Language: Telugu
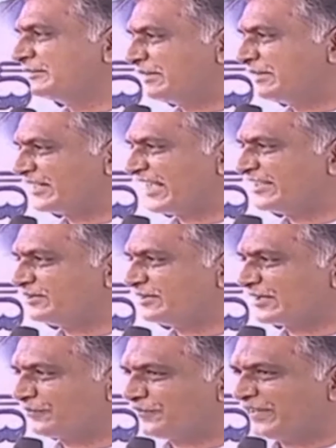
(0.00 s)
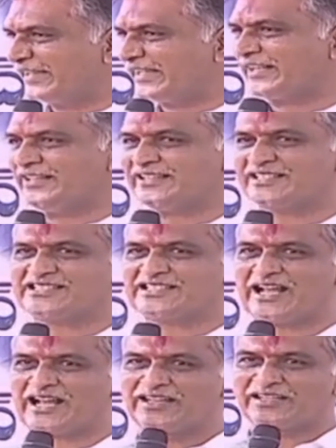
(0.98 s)
మా రైతులకు ఫ్రీ కరెంట్
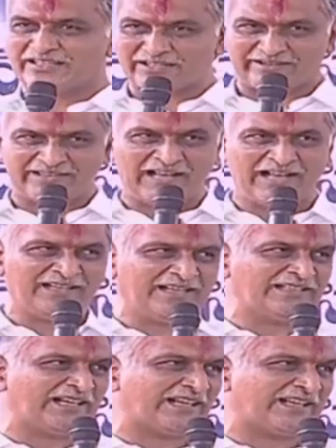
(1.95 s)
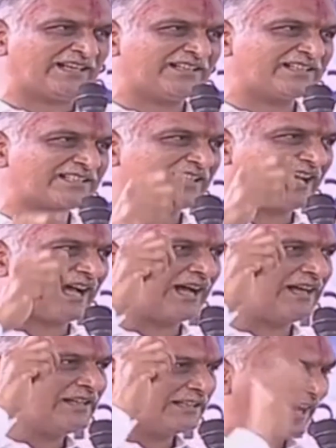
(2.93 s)
ఇస్తా ఇరవై గంటల కరెంట్ ఇస్తా
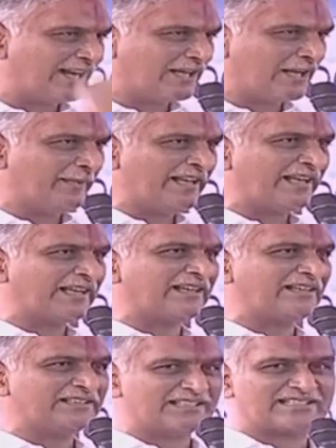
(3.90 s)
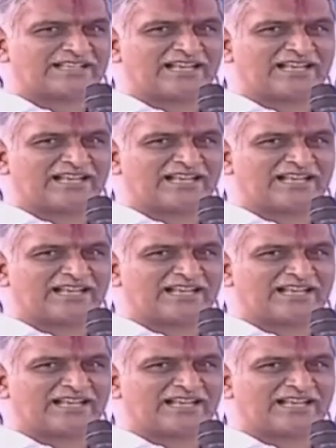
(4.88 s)
నాణ్యమైన కరెంట్ ఇస్తా